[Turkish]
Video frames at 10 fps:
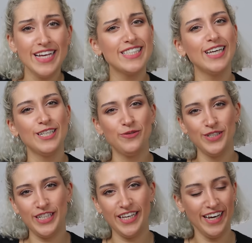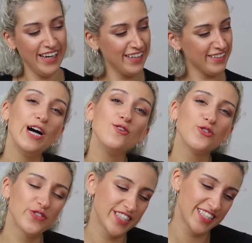en saçma şeye.
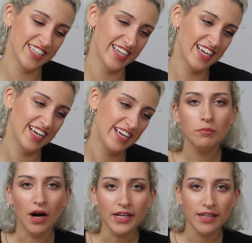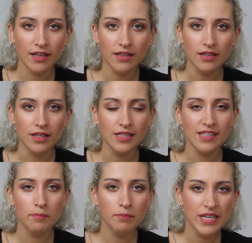Kaju fıstığı. Şimdi markete
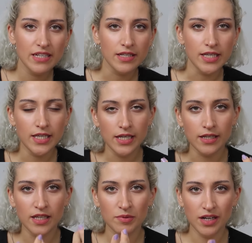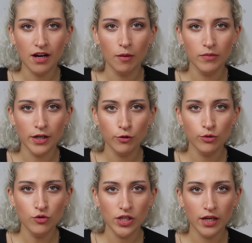gittiğinizde 1-2 gibi rakamlar
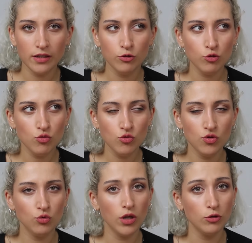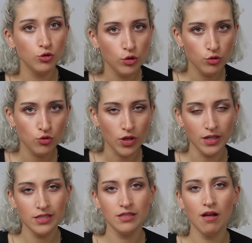görünce diyorsunuz ki ulan çok ucuz.
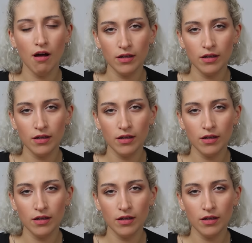Aslında